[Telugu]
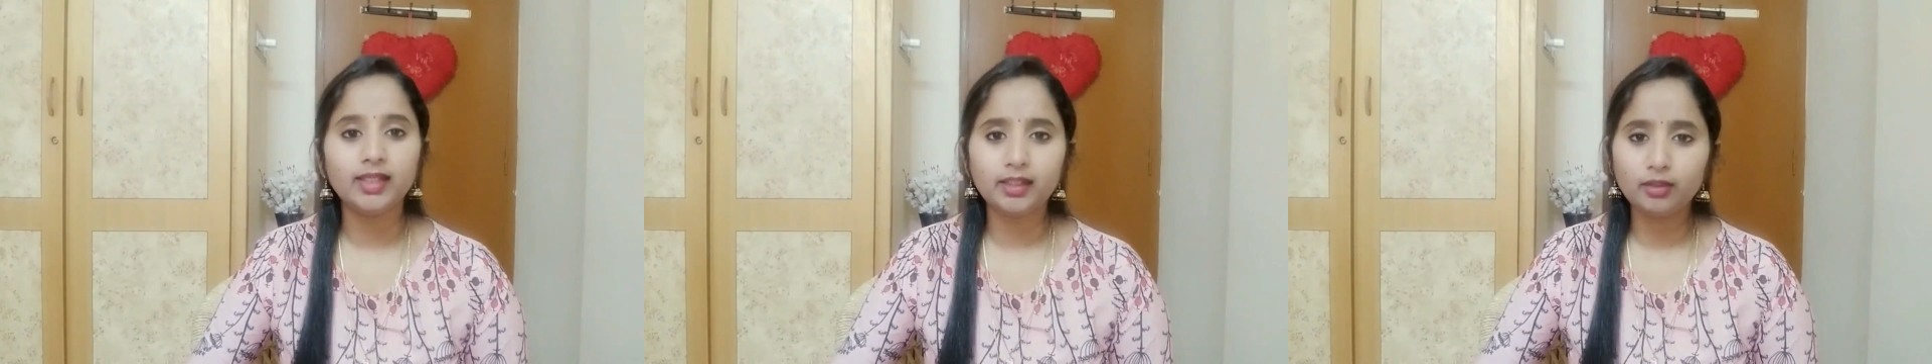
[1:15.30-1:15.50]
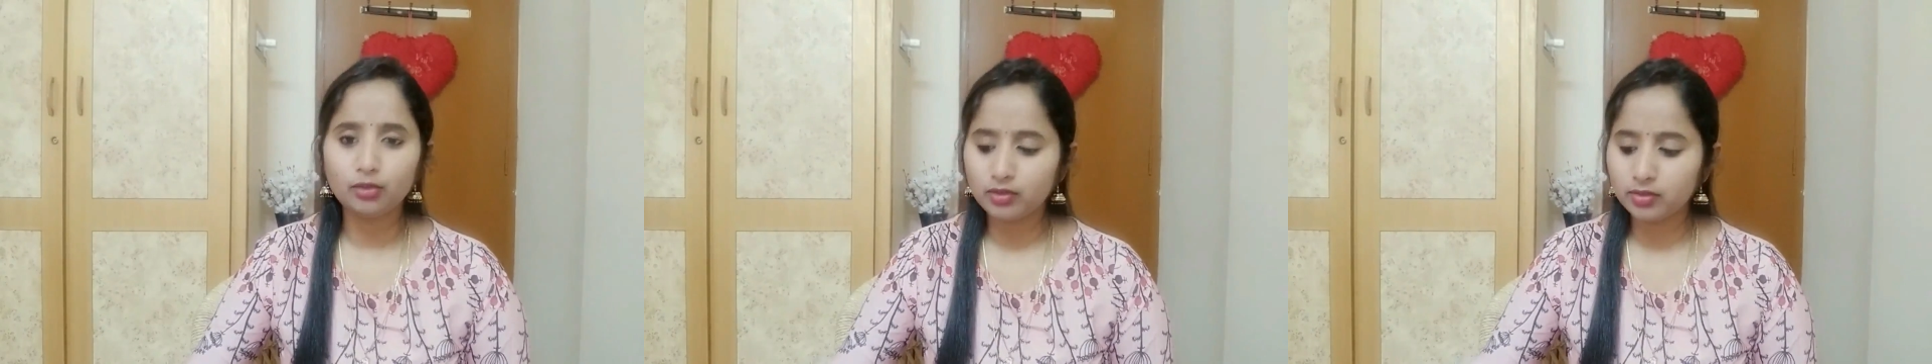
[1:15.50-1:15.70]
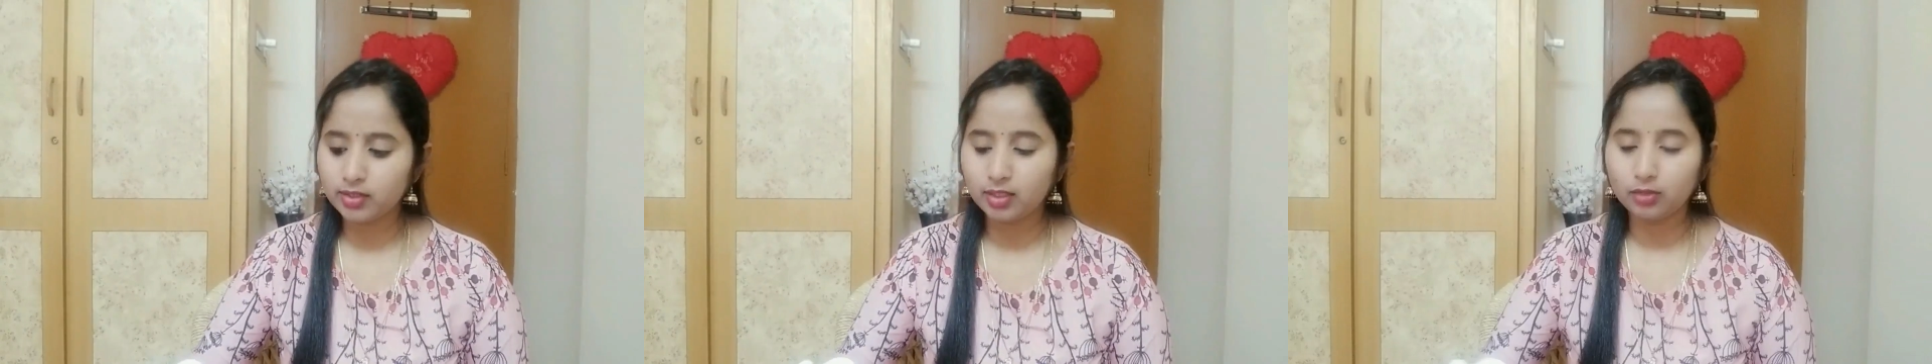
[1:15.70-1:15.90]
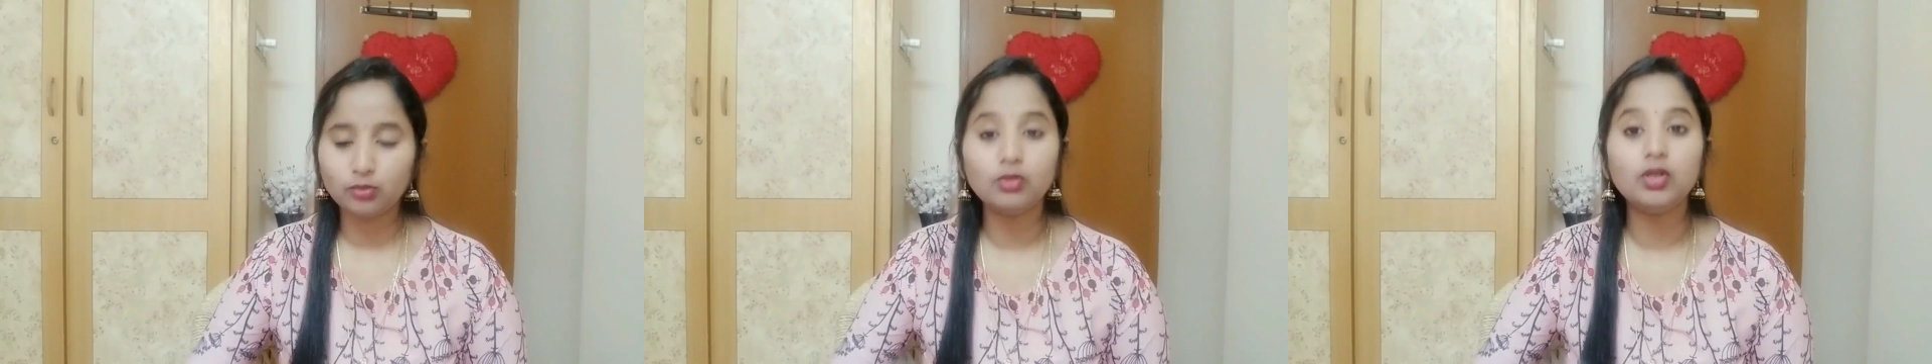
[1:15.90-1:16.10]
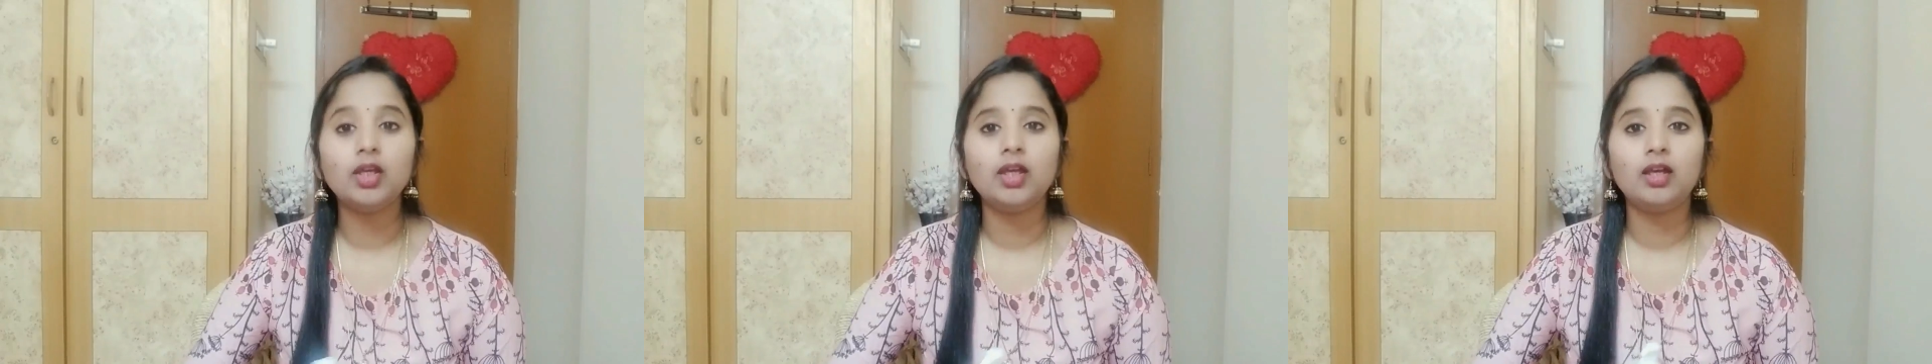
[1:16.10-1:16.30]
ఈరోజు నేను
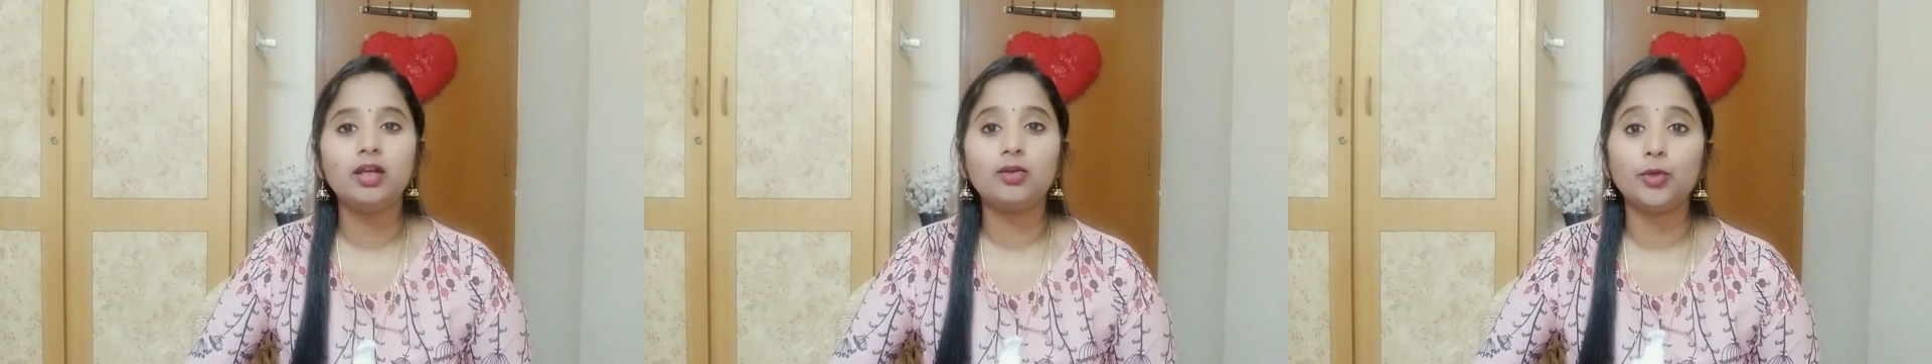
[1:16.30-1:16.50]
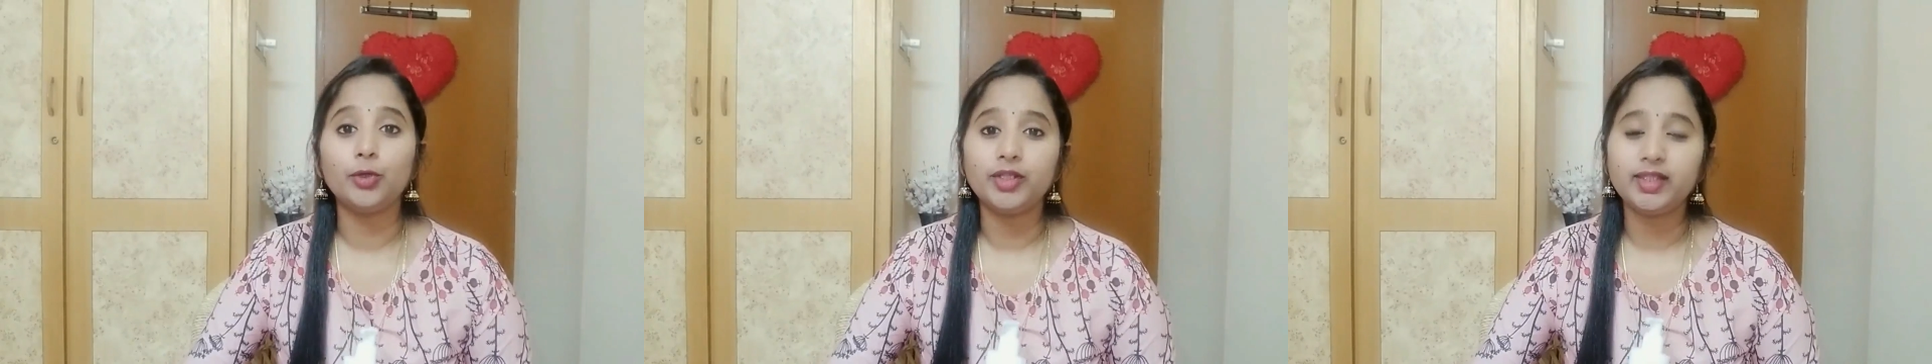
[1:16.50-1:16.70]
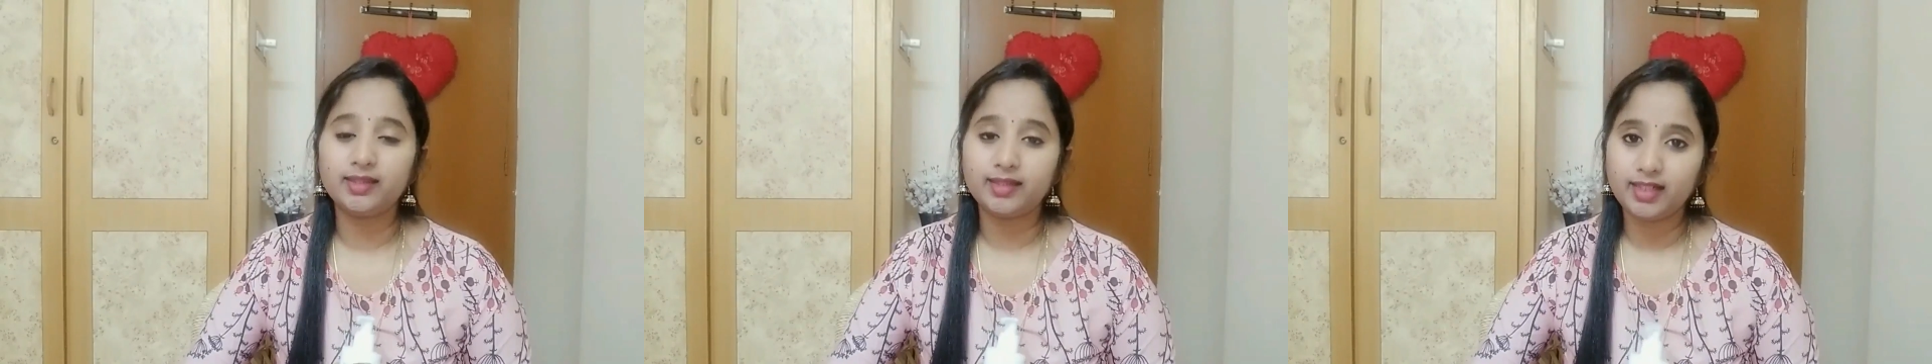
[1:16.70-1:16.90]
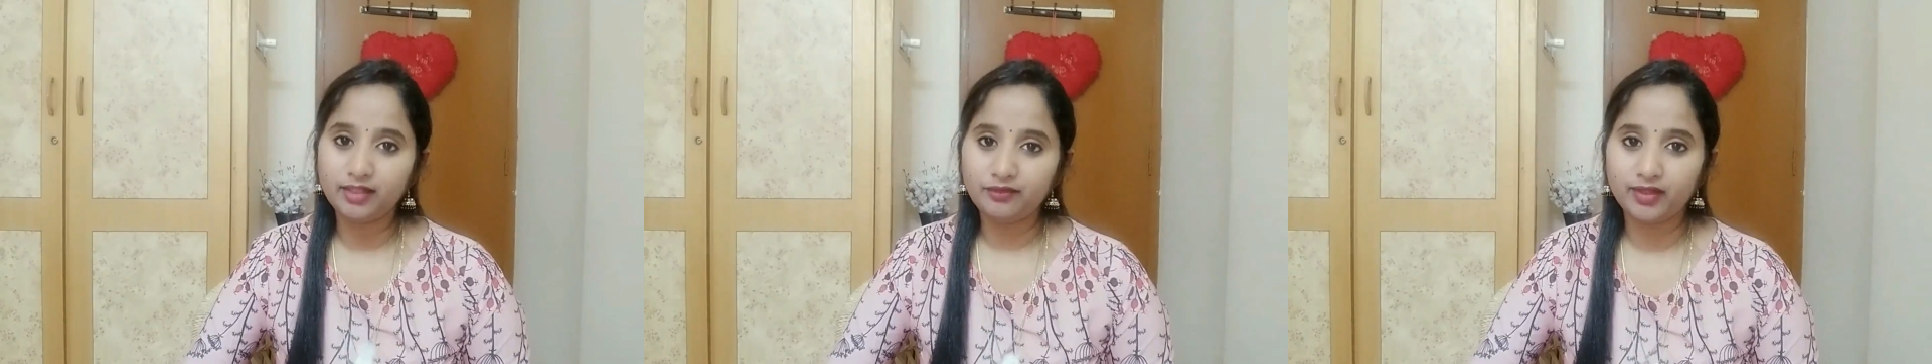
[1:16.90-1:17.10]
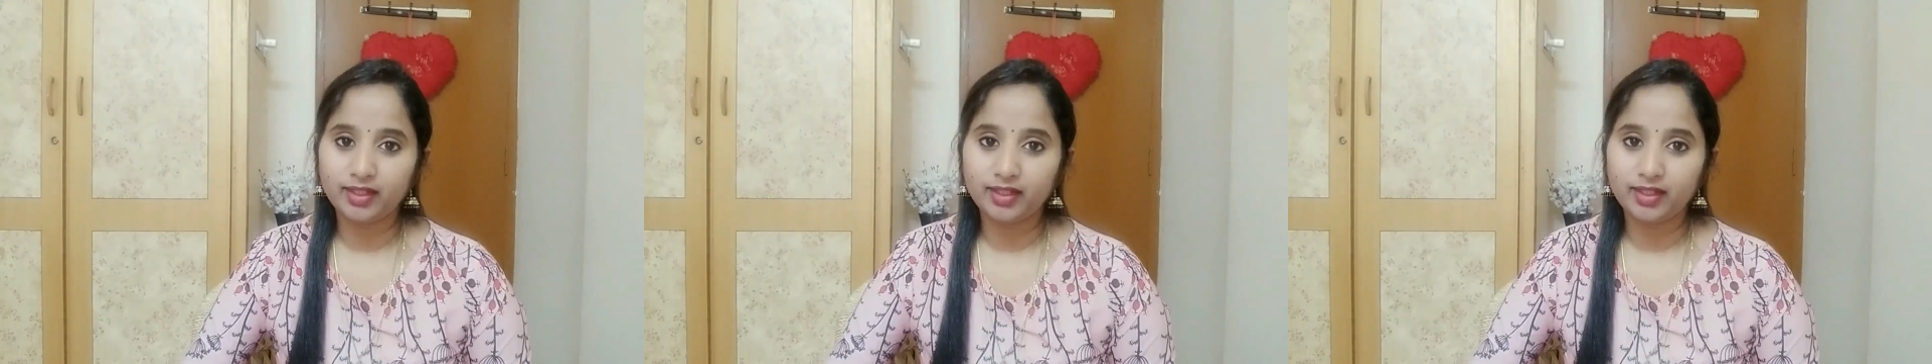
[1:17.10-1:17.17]
కొన్ని త్రీ